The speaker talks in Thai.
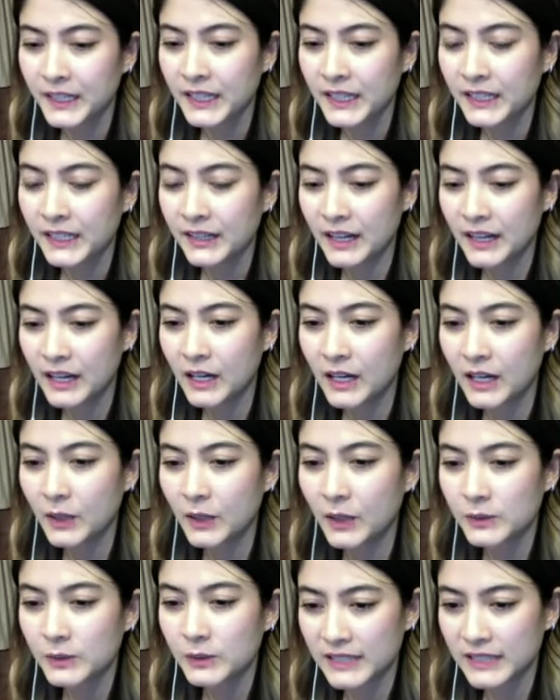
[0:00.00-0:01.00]
เรา
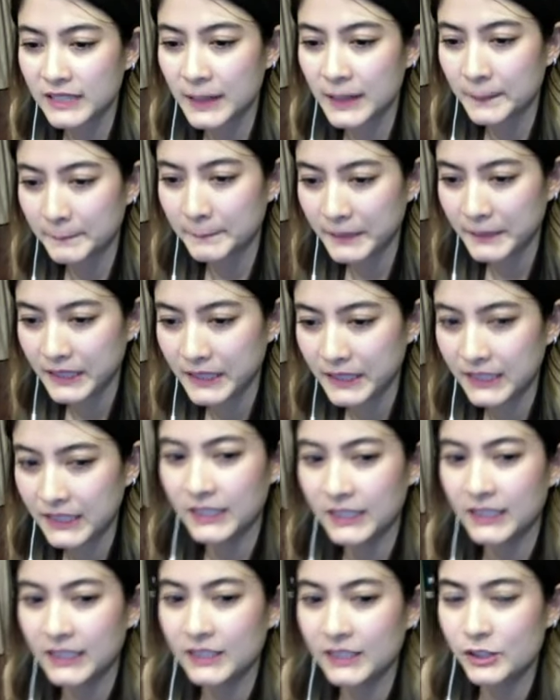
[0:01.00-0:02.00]
จะมี
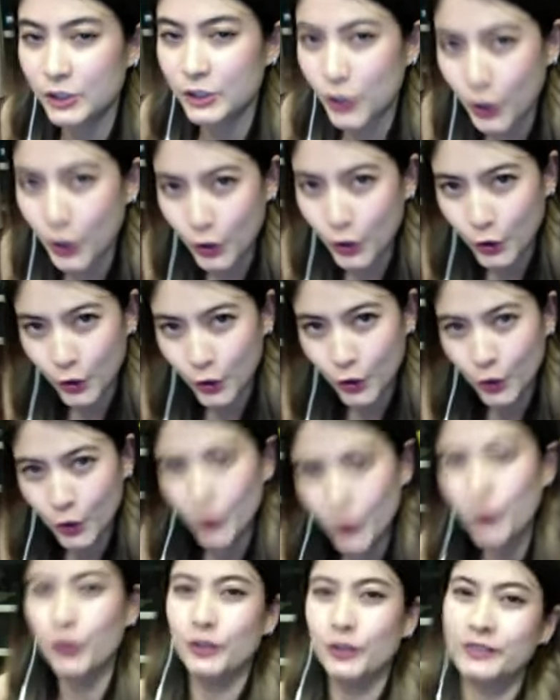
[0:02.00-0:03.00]
โช
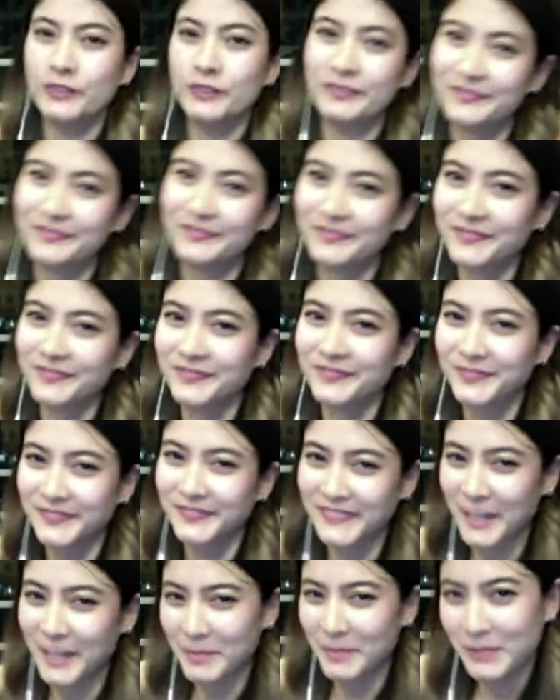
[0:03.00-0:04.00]
ว์
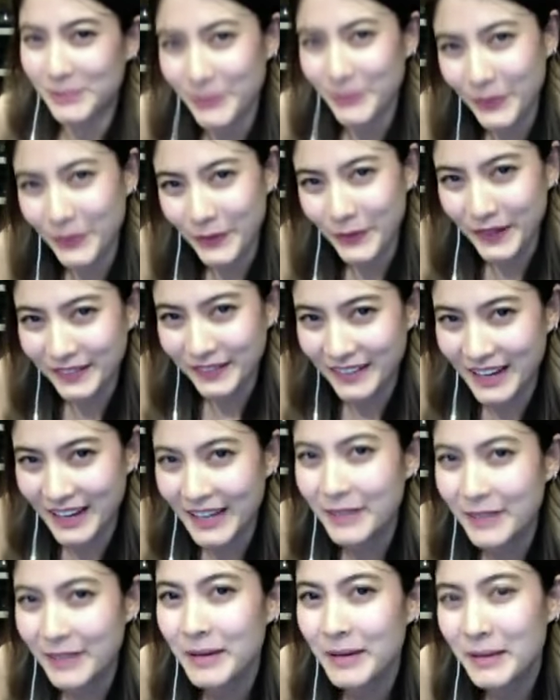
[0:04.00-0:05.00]
แต่เป็นโชว์อะไร
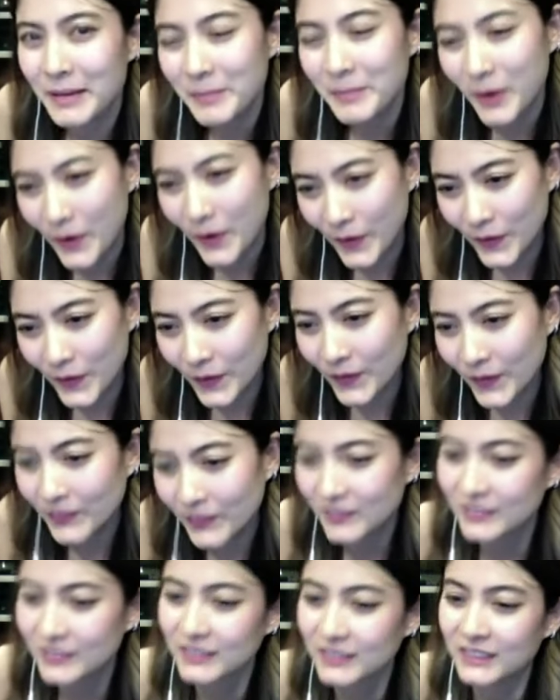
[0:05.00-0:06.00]
ไม่บอก
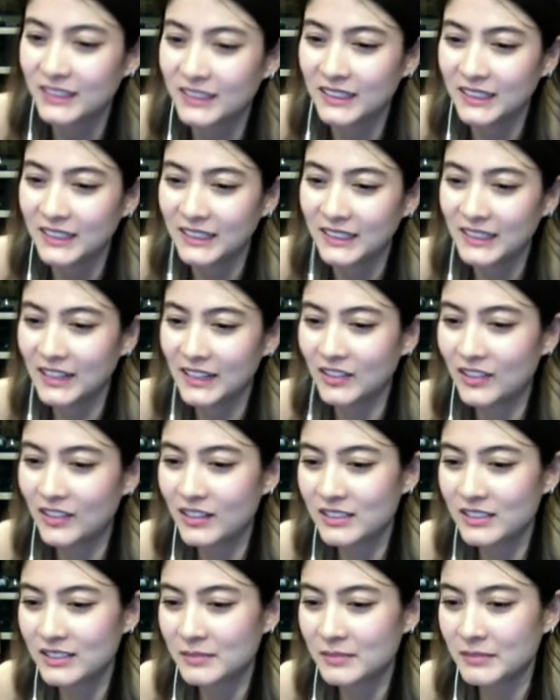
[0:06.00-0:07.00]
แล้วก็
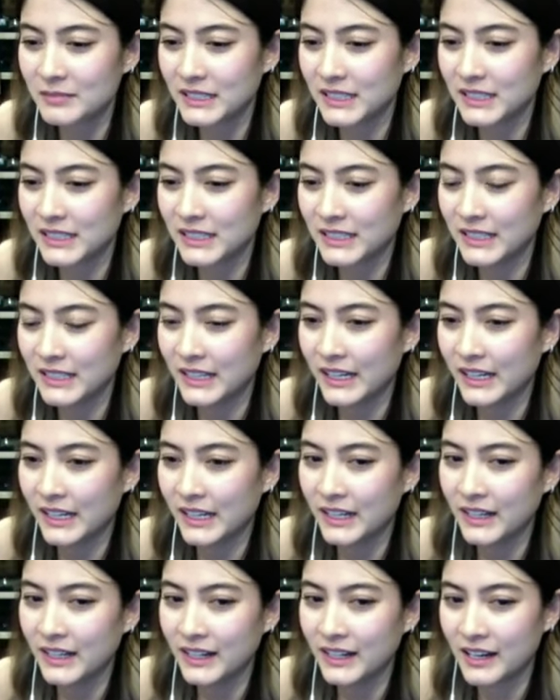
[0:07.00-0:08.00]
จะมี
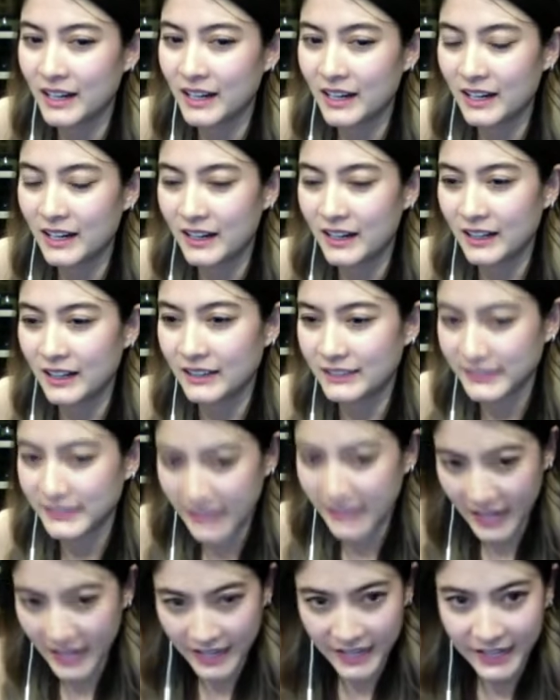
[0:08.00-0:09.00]
สแต
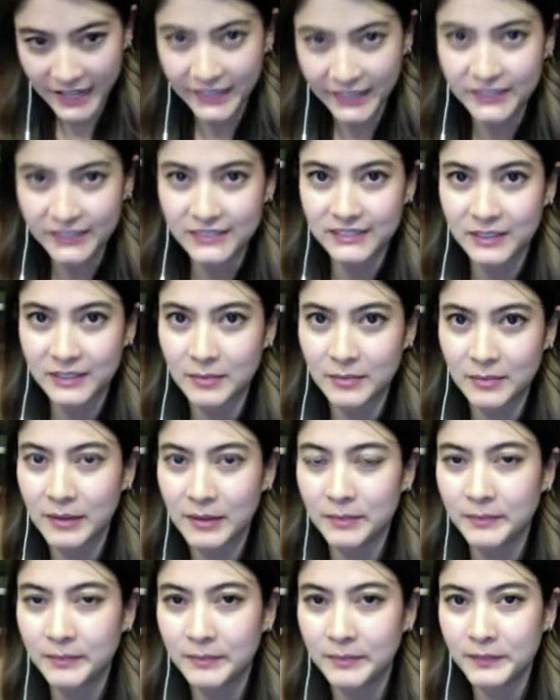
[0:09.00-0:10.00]
นสำหรับ
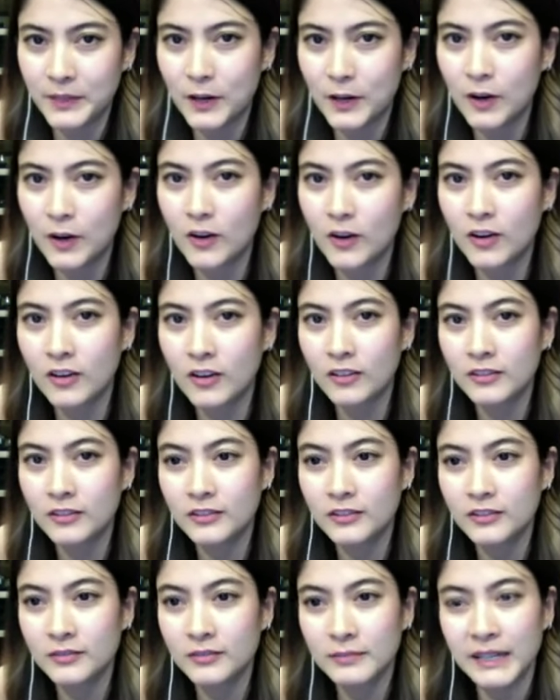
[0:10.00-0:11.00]
ของ
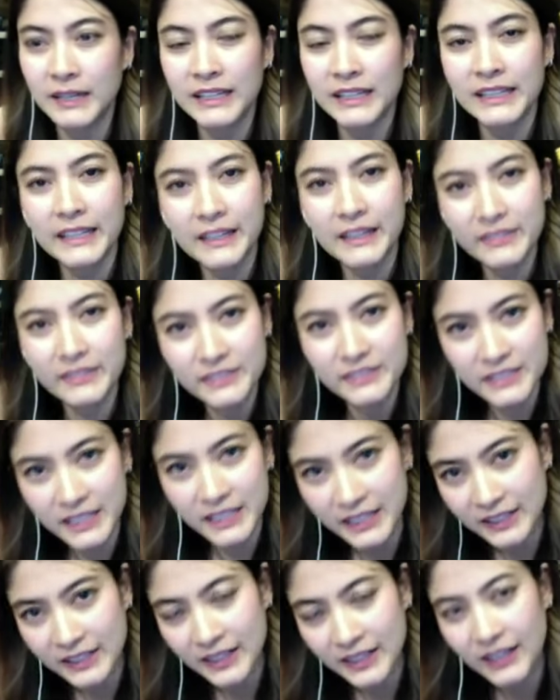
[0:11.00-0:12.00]
ม m a กี้ FC
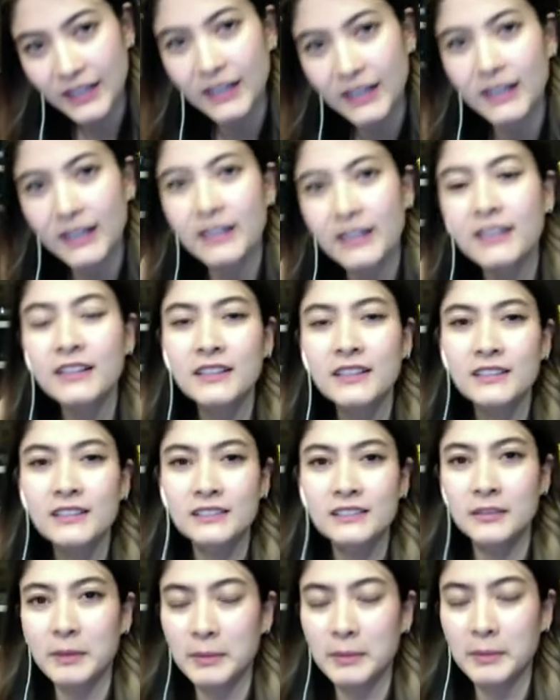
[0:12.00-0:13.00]
นะคะ
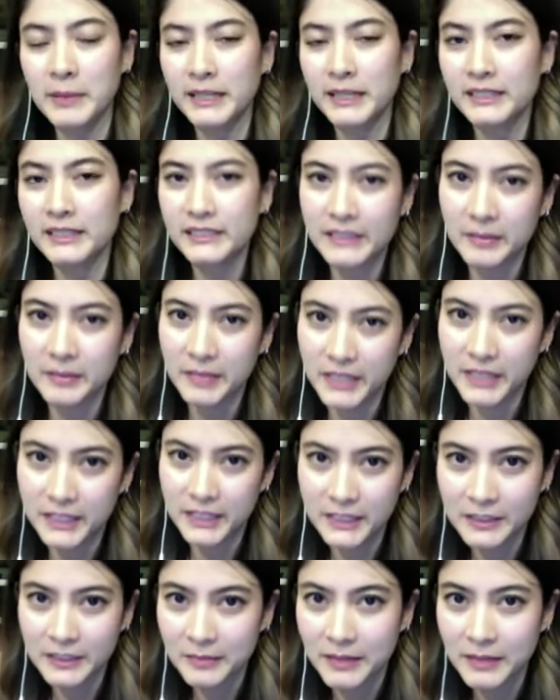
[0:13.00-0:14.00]
สำหรับใครที่ยังไม่เค
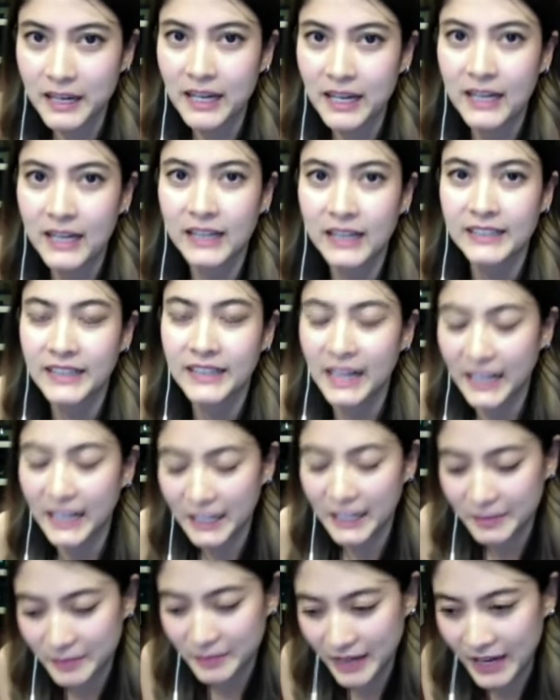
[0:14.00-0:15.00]
ยมาอยาก
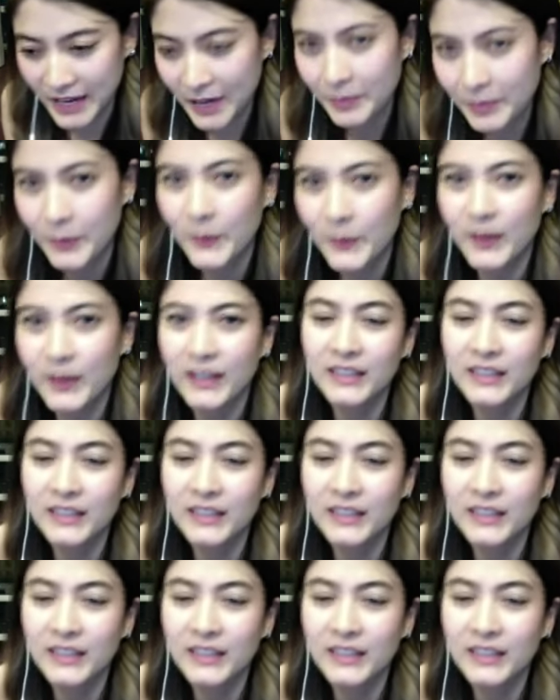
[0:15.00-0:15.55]
ให้มา เพราะว่า